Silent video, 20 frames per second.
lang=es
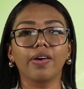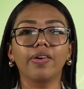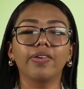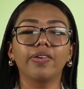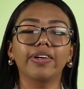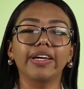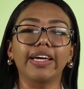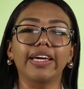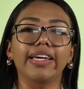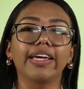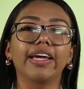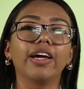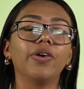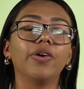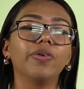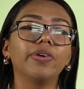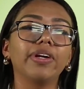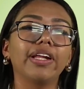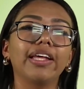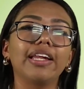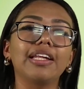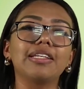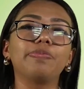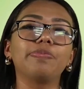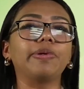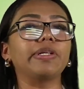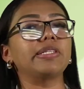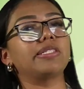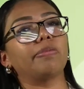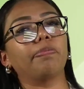Ok, una de las
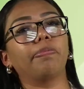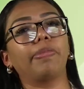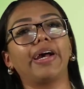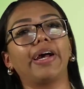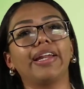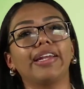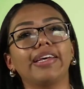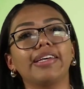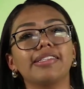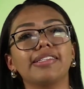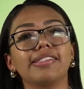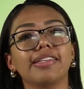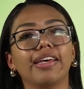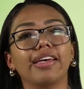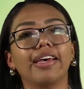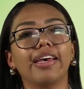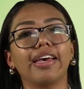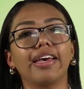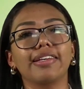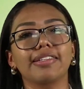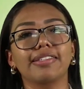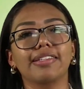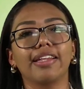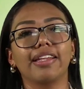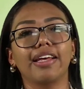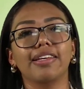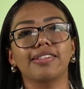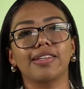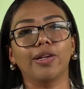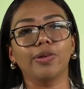principales es
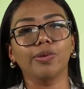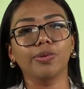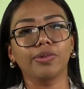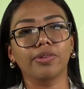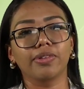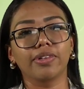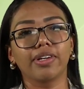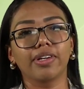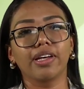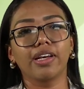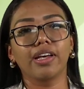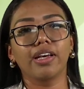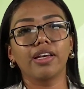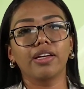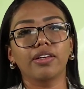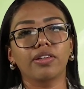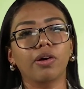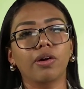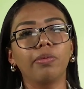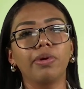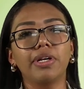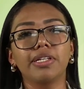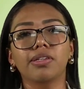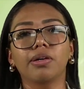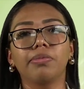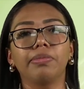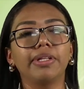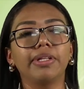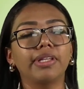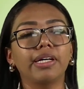la salud. Como les
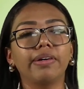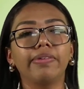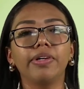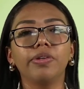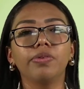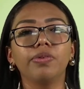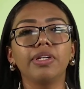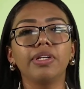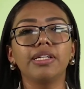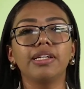comentaba en un